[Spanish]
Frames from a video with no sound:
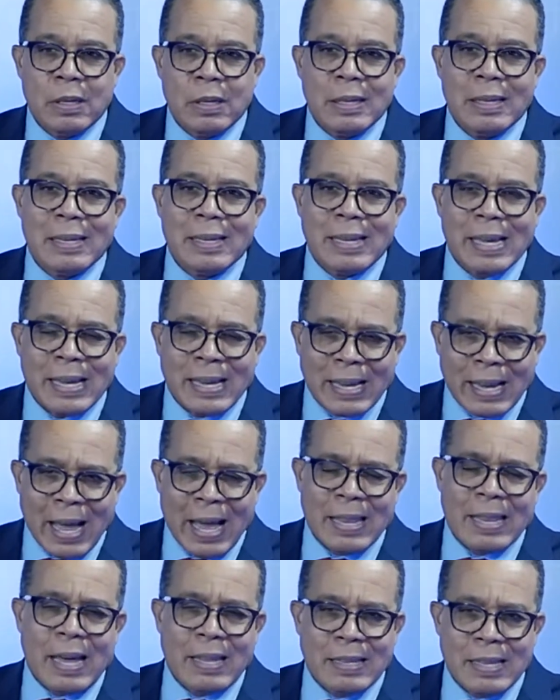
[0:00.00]
que
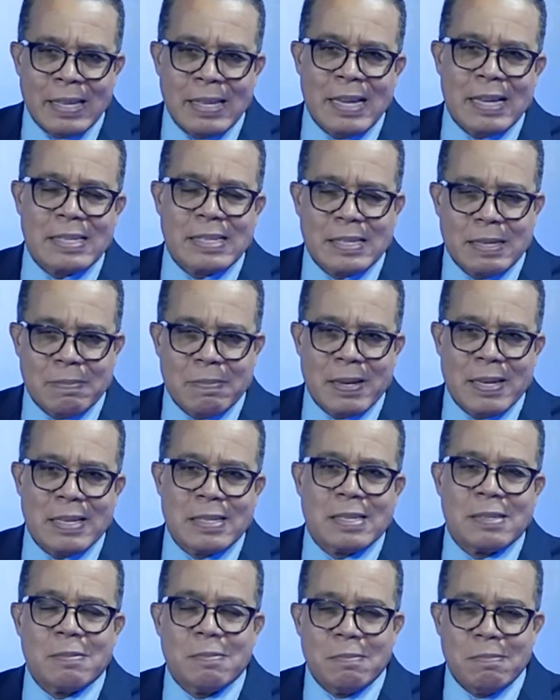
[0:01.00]
cada día se ve
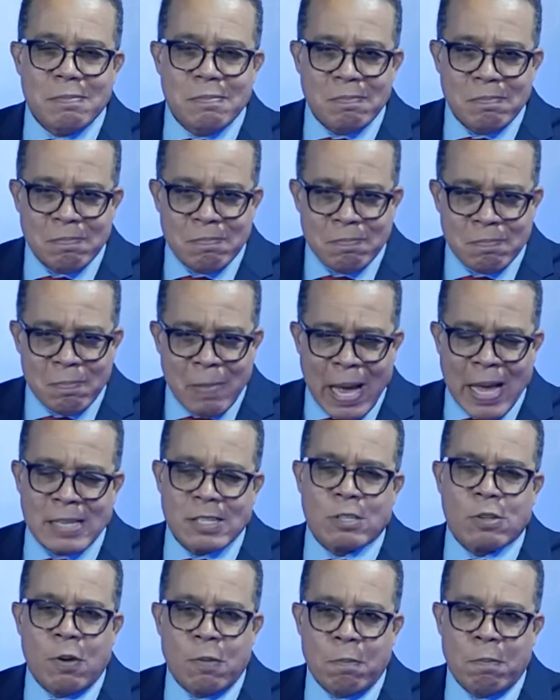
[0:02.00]

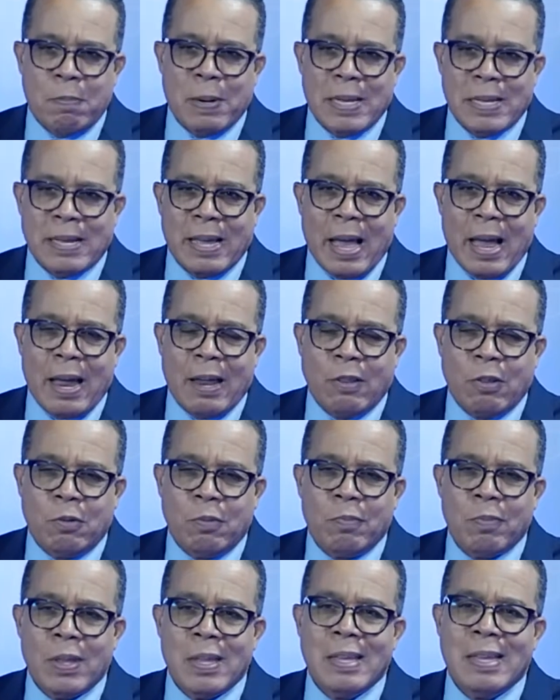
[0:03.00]
más complicado,
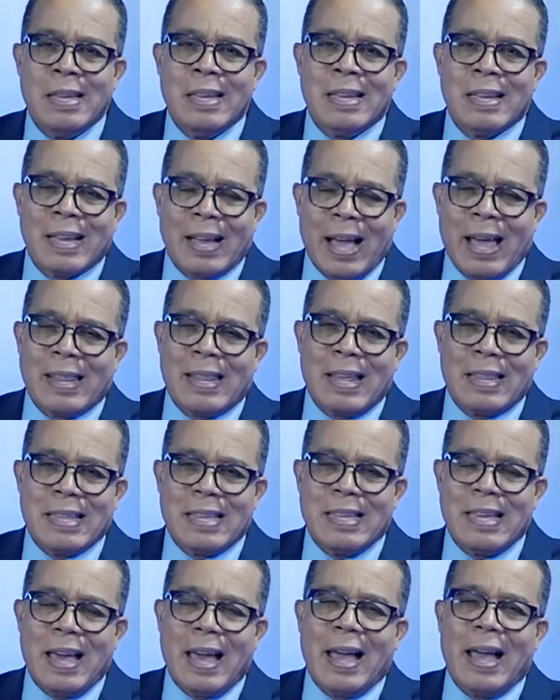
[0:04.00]
cada
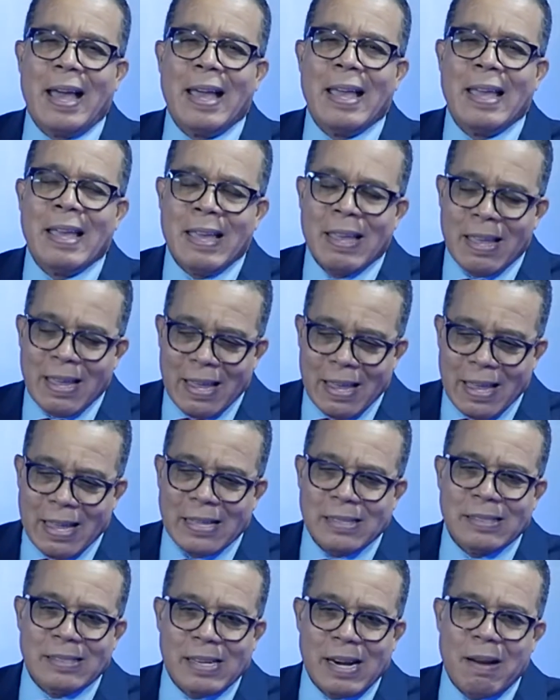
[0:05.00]
día
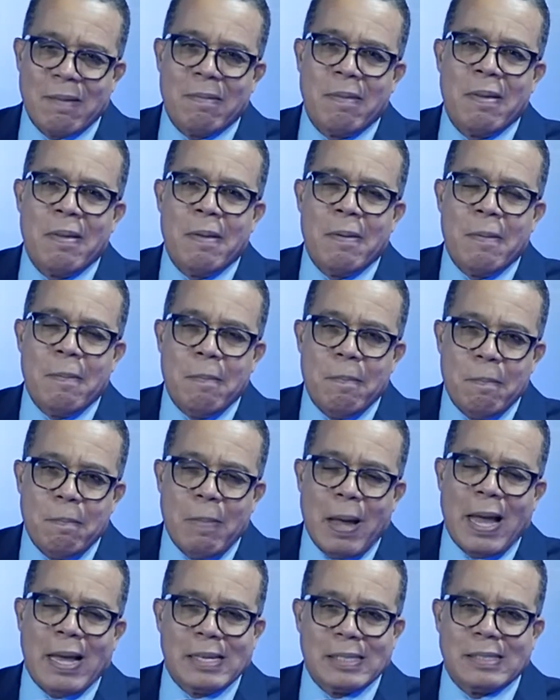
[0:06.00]
entran
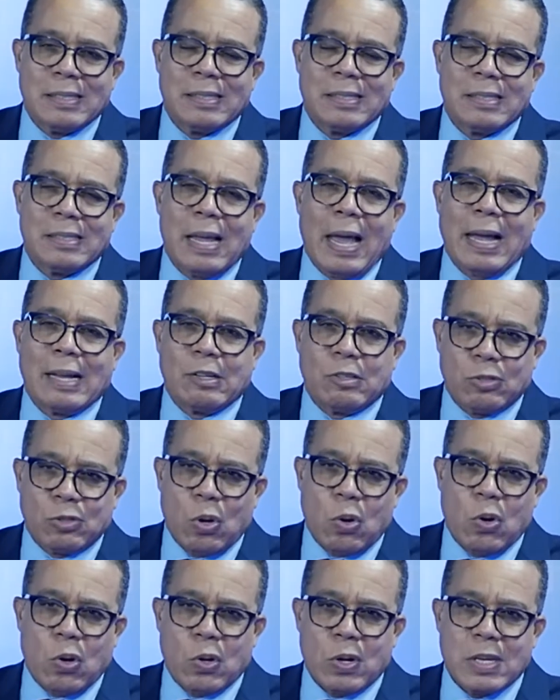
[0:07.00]
más
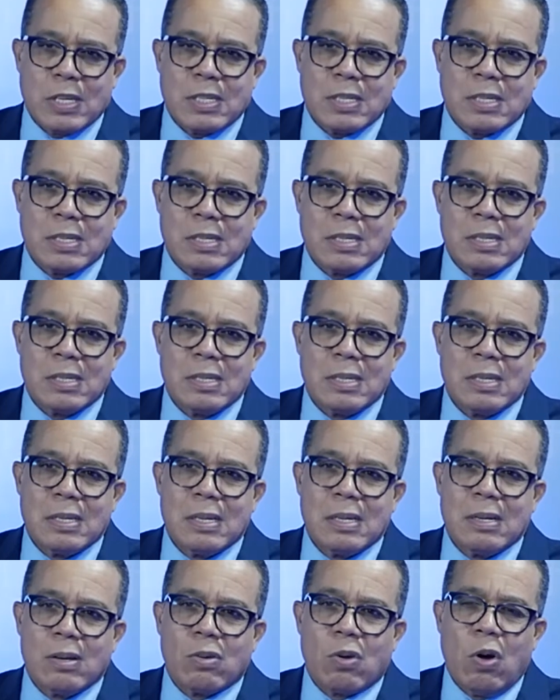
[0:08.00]
actores
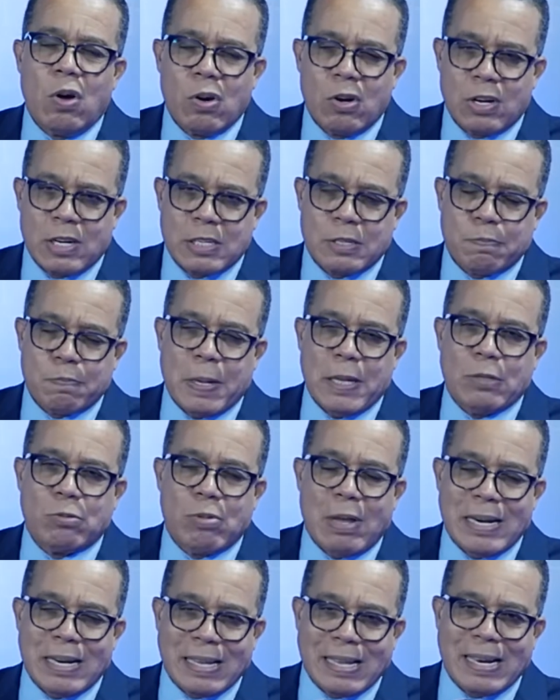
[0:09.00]
con respecto
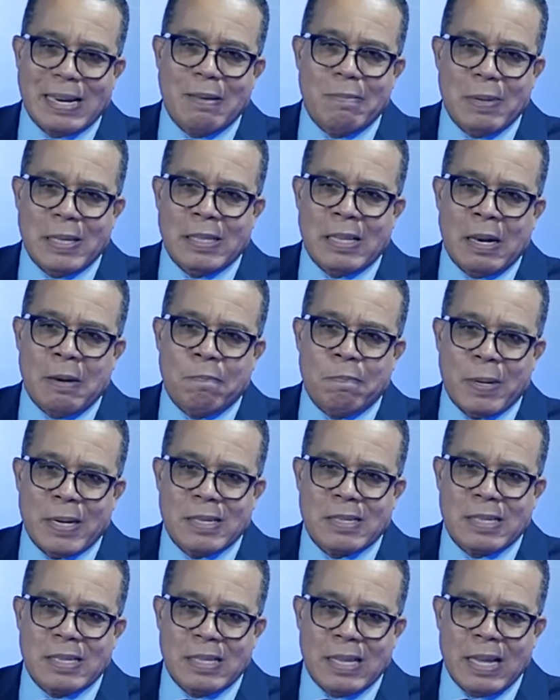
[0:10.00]
al crimen del
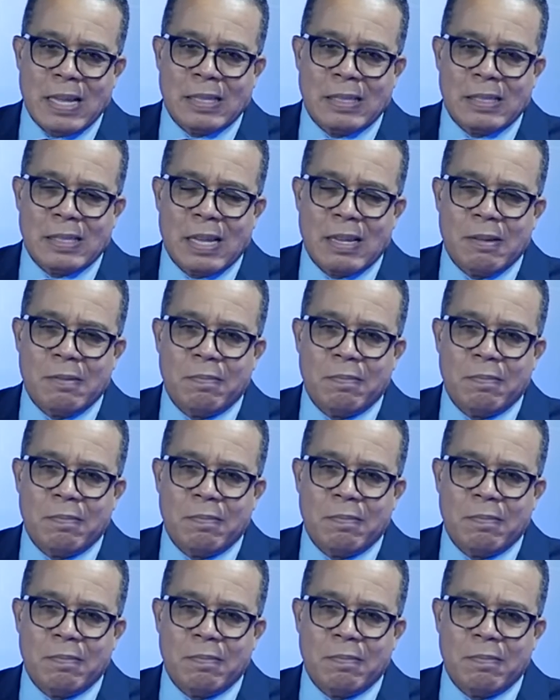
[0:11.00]
presidente,